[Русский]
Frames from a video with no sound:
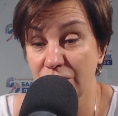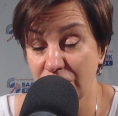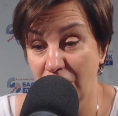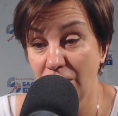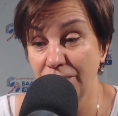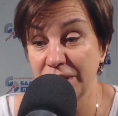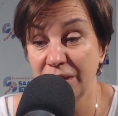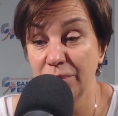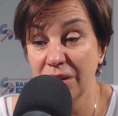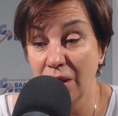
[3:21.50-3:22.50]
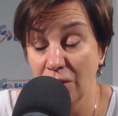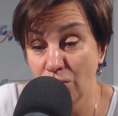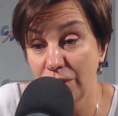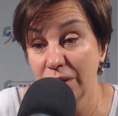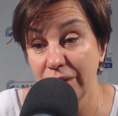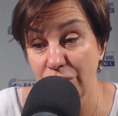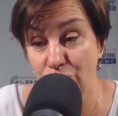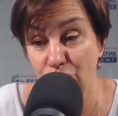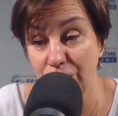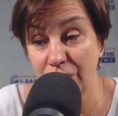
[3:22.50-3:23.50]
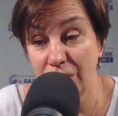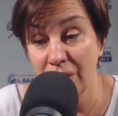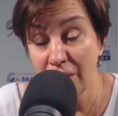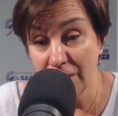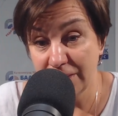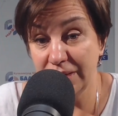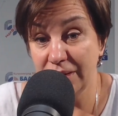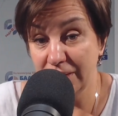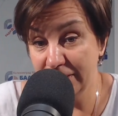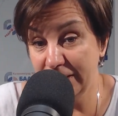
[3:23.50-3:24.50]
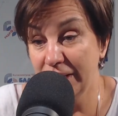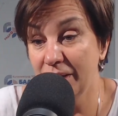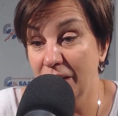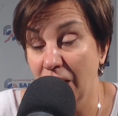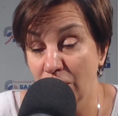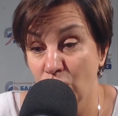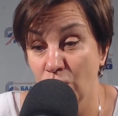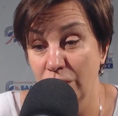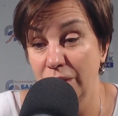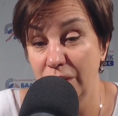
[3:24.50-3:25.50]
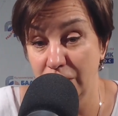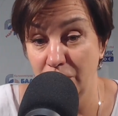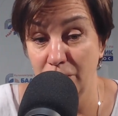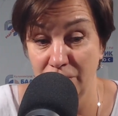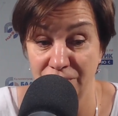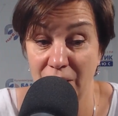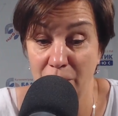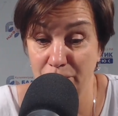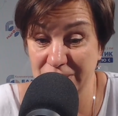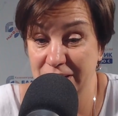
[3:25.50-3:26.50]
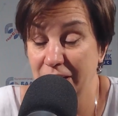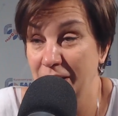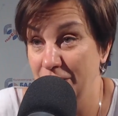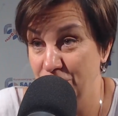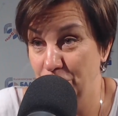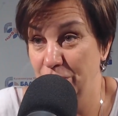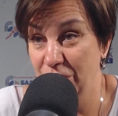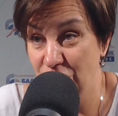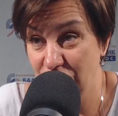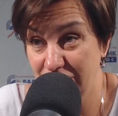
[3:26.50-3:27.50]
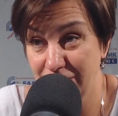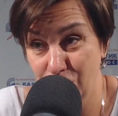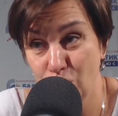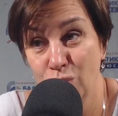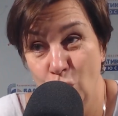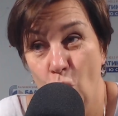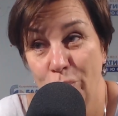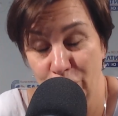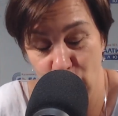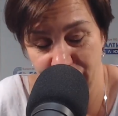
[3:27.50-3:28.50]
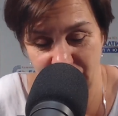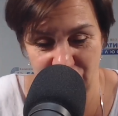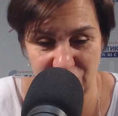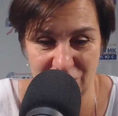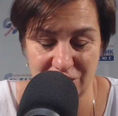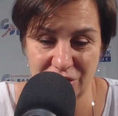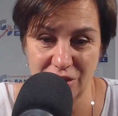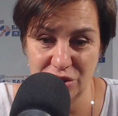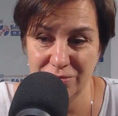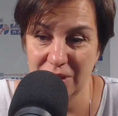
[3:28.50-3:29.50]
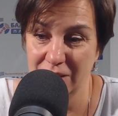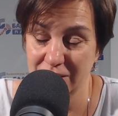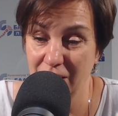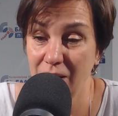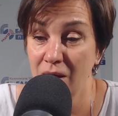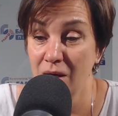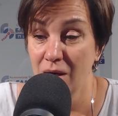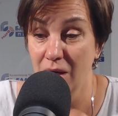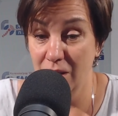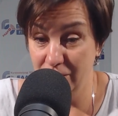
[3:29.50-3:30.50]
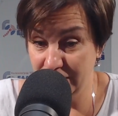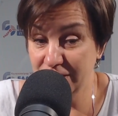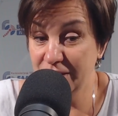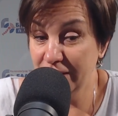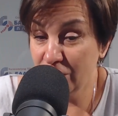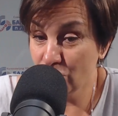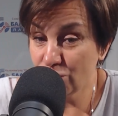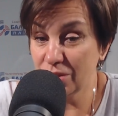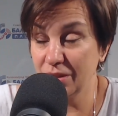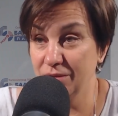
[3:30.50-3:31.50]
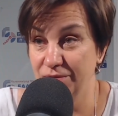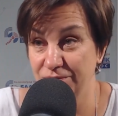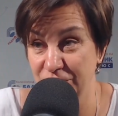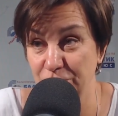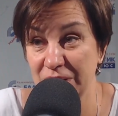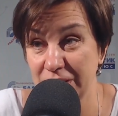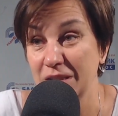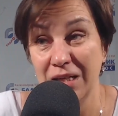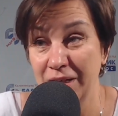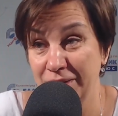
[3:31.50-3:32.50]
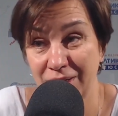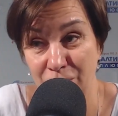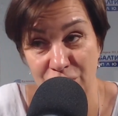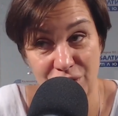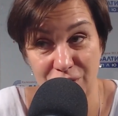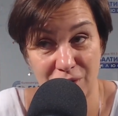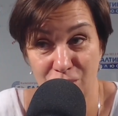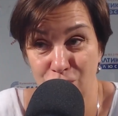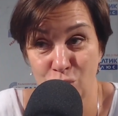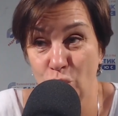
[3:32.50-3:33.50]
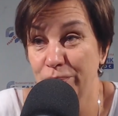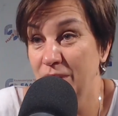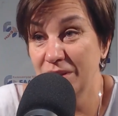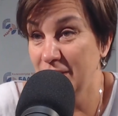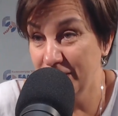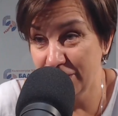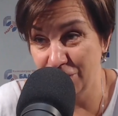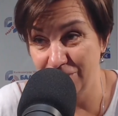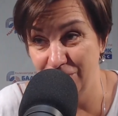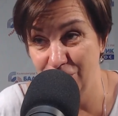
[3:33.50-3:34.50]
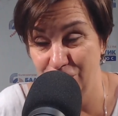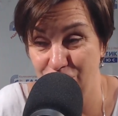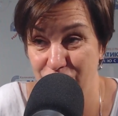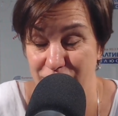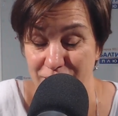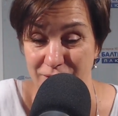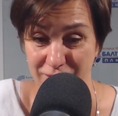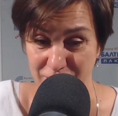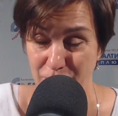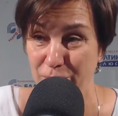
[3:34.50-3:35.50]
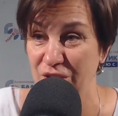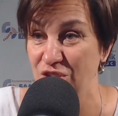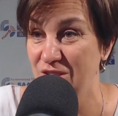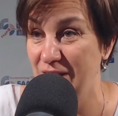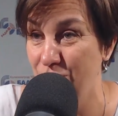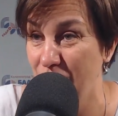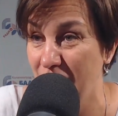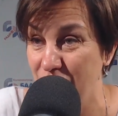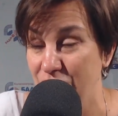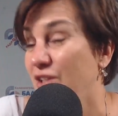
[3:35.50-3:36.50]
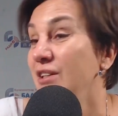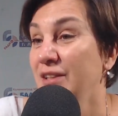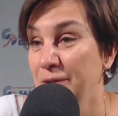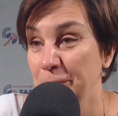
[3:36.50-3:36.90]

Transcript: э, штрафа, 7 лет колонии, да еще и те деньги, которые вам пострадавший перечислил, ну, дроперу перечислил, скажем так, да, а, эти деньги тоже надо возместить, а они обычно у дропера не задерживаются, то есть они их перечисляют дальше.